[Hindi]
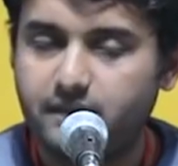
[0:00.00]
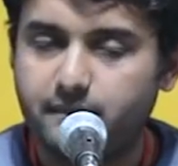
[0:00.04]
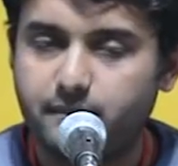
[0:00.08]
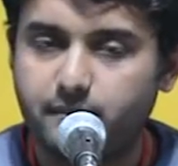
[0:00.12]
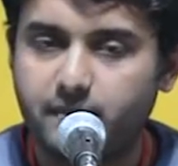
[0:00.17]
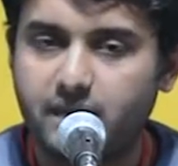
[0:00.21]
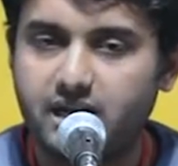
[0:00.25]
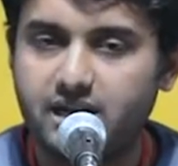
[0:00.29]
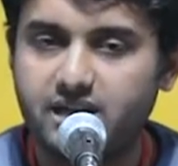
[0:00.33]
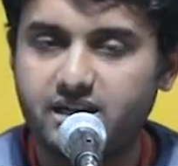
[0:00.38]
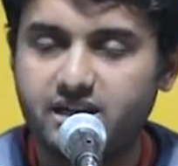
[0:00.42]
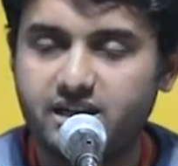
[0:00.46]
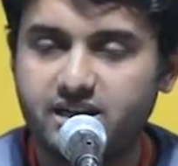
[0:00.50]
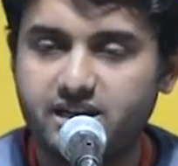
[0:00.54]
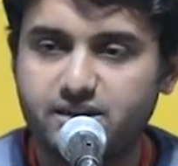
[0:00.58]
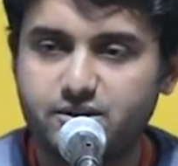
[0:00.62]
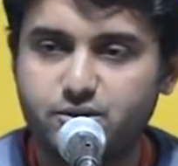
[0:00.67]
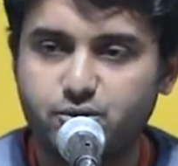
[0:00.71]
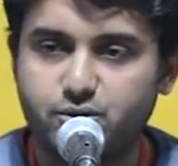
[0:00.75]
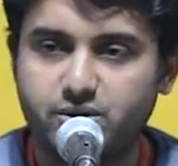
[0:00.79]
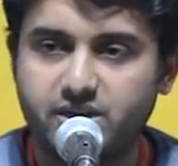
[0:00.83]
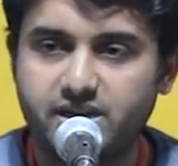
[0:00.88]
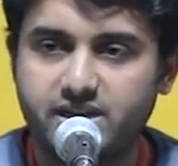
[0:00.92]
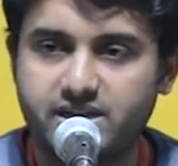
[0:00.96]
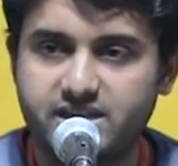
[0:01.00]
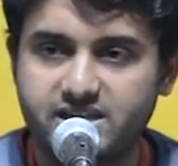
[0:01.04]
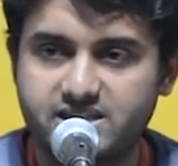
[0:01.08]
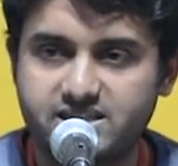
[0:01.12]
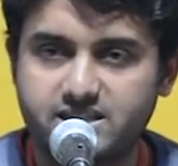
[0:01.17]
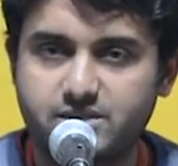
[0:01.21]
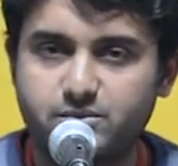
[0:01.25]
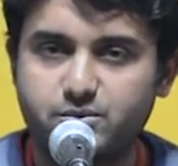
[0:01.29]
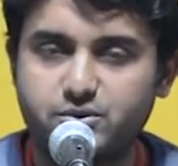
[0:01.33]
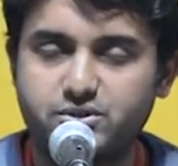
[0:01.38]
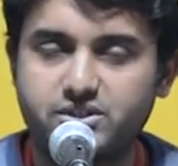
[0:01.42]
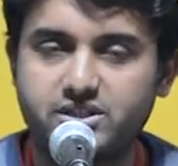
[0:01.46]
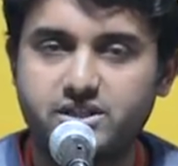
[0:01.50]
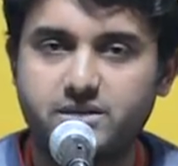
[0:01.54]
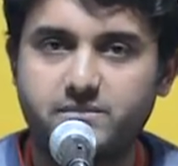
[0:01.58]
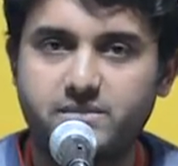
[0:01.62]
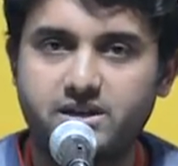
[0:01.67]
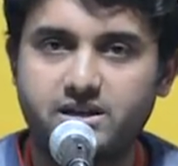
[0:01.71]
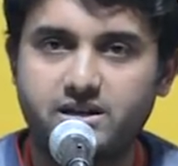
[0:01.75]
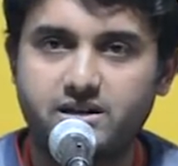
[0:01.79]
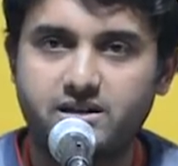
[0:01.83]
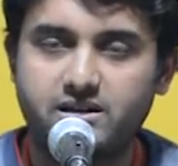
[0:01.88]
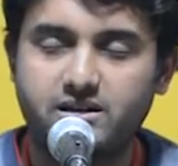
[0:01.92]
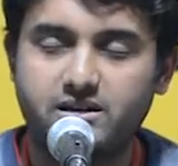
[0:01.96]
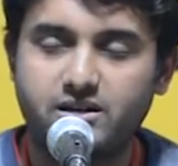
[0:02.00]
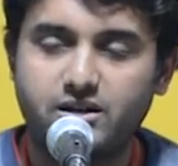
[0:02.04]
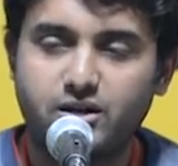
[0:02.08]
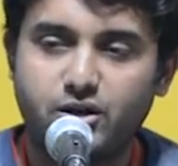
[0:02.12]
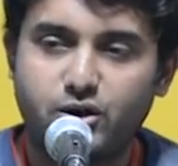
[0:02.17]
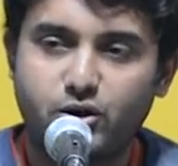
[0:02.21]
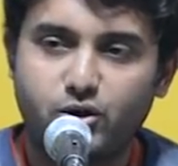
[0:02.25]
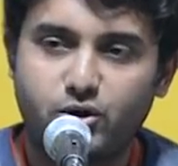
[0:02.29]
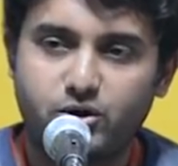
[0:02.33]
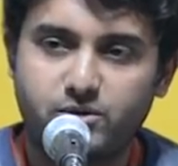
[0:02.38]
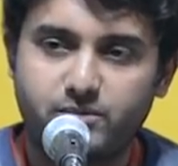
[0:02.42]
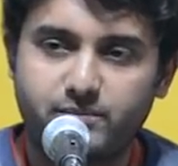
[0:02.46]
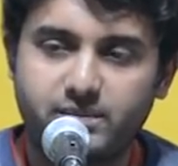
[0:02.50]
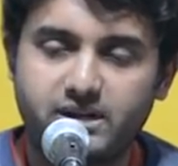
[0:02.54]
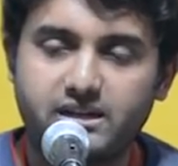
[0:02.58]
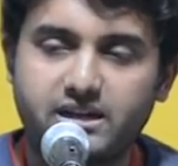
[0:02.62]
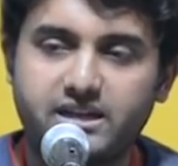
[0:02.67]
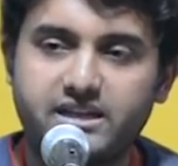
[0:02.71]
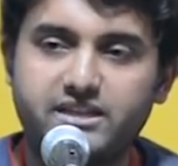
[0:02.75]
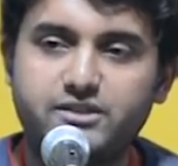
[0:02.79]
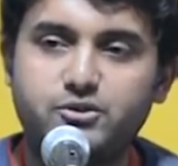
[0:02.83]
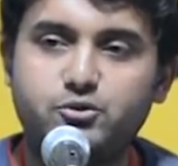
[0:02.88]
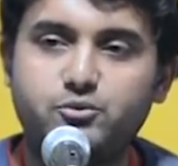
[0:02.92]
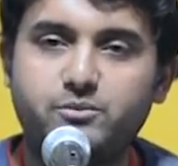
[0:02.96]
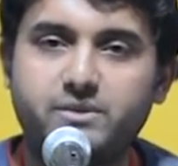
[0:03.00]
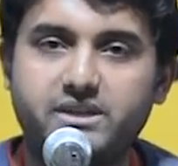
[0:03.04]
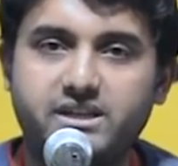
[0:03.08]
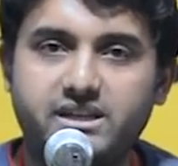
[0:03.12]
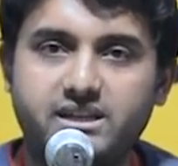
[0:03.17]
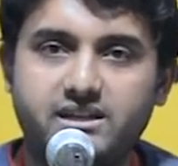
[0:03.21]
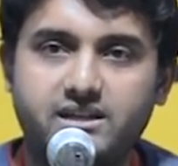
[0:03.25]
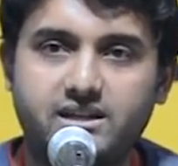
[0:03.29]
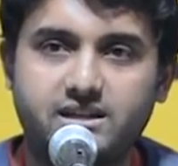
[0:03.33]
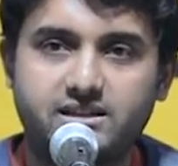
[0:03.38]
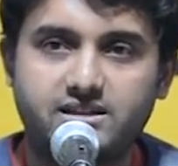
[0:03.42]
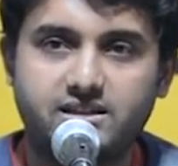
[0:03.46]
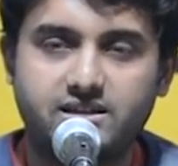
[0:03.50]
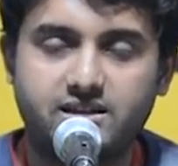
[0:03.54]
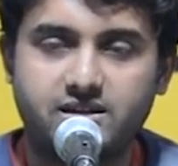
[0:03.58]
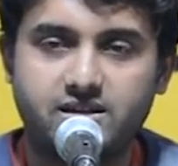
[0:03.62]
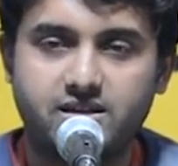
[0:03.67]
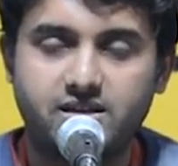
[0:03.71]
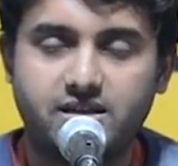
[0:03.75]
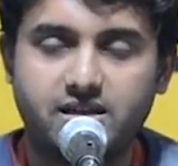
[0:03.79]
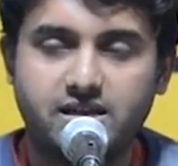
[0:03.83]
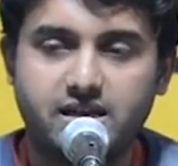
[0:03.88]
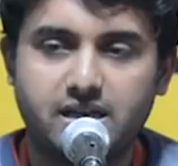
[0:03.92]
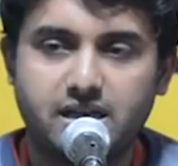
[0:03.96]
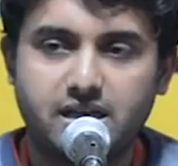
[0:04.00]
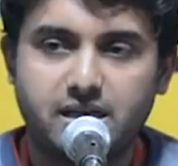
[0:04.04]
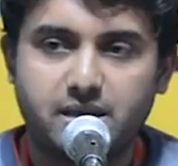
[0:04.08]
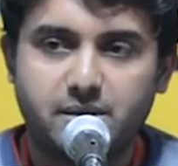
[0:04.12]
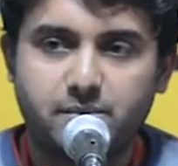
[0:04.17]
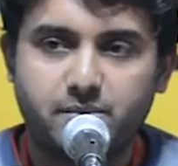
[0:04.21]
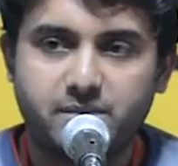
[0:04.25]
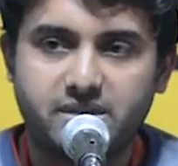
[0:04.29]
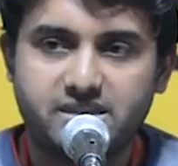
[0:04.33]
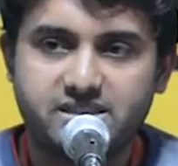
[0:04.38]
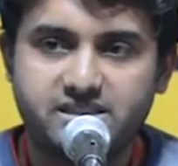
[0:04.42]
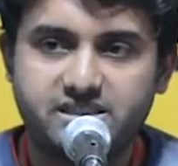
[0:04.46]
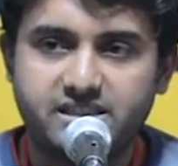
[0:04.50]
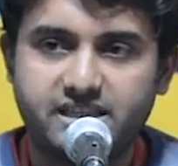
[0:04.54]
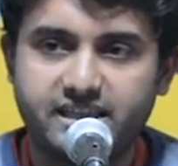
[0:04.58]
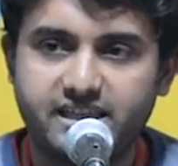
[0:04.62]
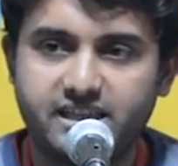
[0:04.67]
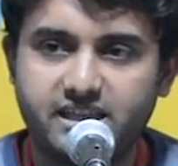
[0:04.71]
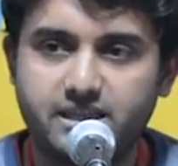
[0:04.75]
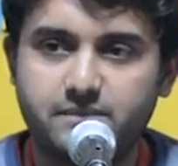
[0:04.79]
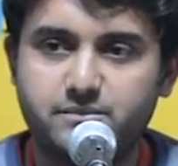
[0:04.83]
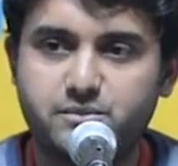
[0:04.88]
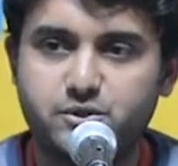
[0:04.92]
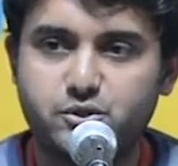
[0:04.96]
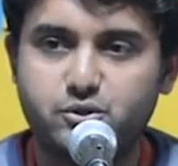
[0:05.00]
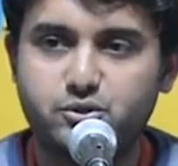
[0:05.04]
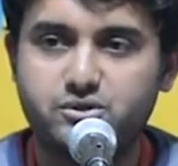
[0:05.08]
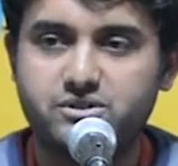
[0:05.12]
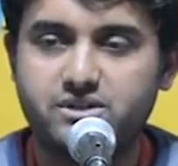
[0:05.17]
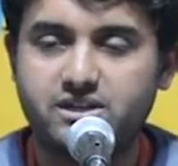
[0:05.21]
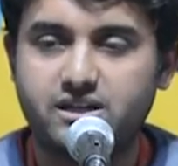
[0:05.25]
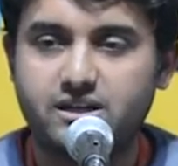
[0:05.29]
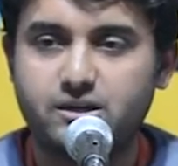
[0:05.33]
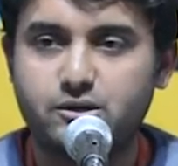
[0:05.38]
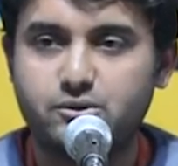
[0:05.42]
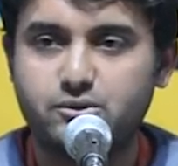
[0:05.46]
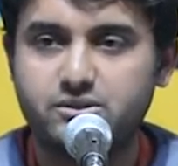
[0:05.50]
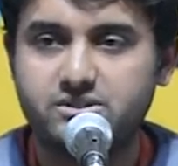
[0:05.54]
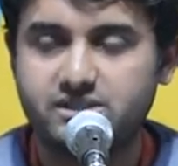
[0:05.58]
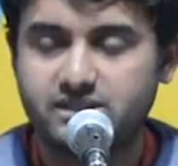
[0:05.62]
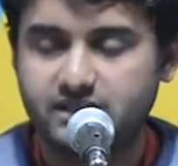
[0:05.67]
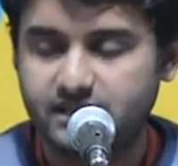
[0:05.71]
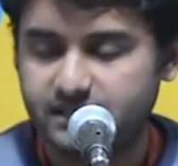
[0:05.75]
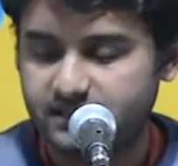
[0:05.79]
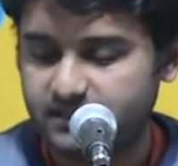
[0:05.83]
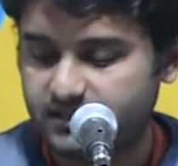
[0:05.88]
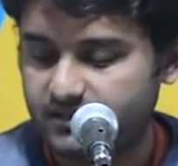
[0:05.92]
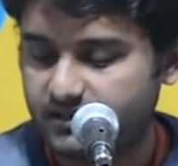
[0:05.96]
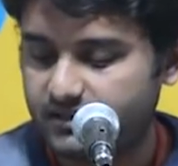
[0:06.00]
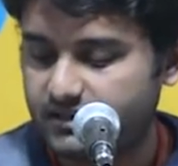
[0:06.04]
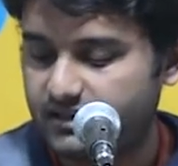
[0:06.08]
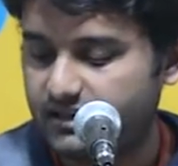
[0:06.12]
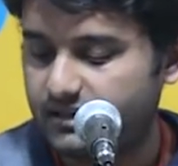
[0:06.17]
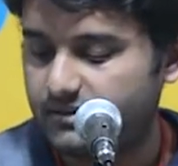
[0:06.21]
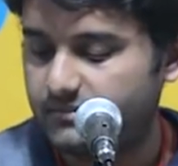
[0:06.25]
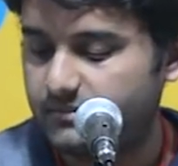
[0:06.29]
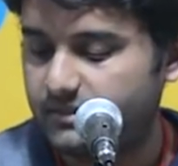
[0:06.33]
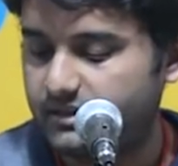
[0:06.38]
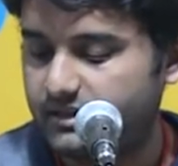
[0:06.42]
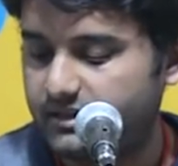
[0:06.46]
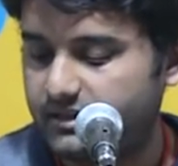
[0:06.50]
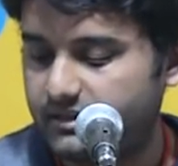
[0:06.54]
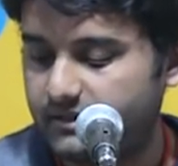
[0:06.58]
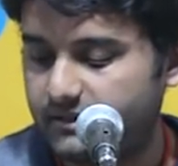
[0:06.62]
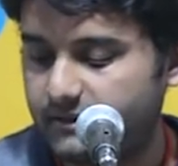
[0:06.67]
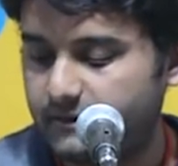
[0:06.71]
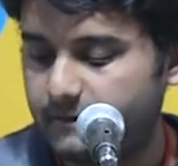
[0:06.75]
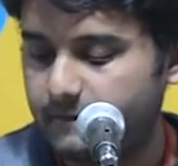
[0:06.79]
मान लिया तूने कृष्ण मुझे अपना और बन गई तू मेरी राधा बस यही अफसोस रहा उस इश्क का हमारे